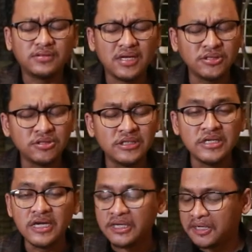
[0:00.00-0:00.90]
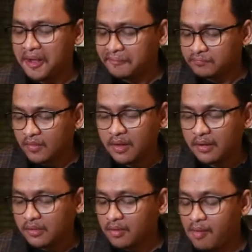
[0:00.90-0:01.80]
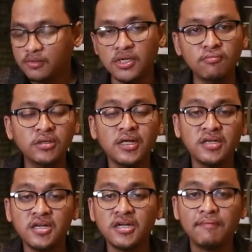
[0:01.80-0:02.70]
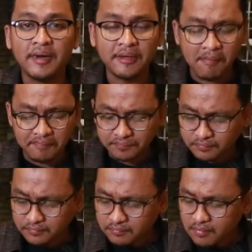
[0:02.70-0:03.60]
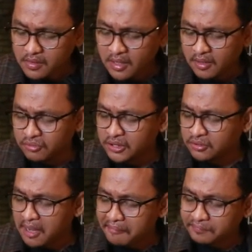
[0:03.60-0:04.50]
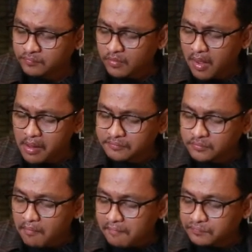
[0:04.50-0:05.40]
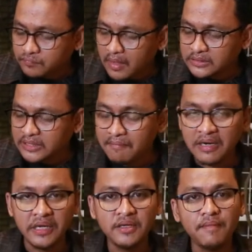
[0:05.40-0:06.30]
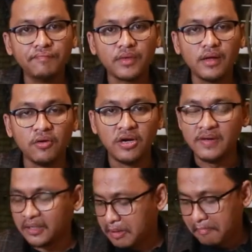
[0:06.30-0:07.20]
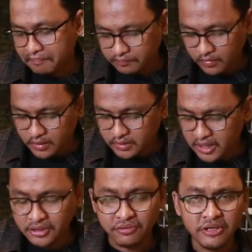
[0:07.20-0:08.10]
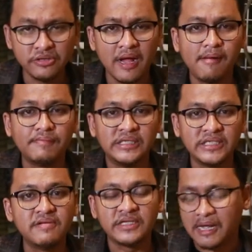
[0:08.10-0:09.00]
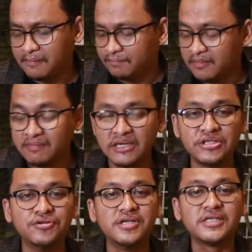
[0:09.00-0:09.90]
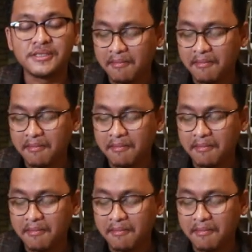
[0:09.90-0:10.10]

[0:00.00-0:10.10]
Tekstur dari dagingnya lembut karena dia digeprek. Kemudian juga sambalnya ini gurih banget. Selain gurih juga pedasnya berasa, benar-benar judes.